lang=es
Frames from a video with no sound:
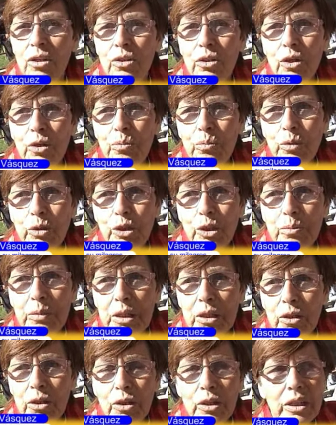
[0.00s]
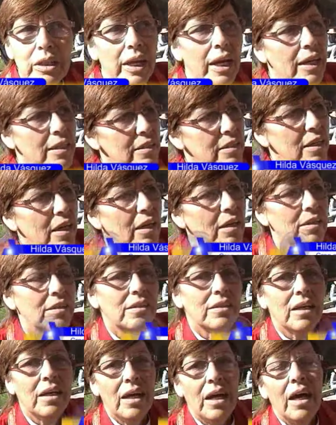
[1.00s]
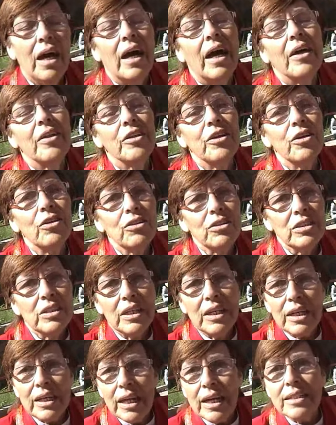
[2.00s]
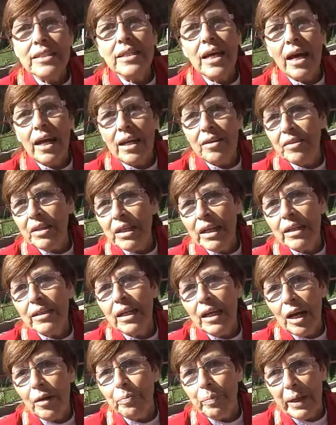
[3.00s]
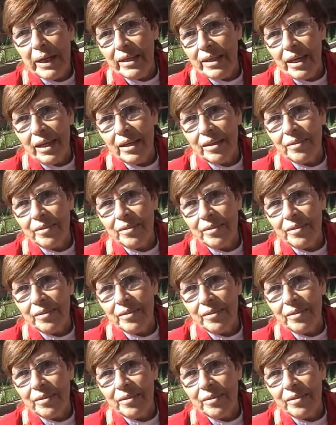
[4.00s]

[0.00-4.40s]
estoy mucho mejor gracias a Dios y gracias a la Virgen de las Peñas.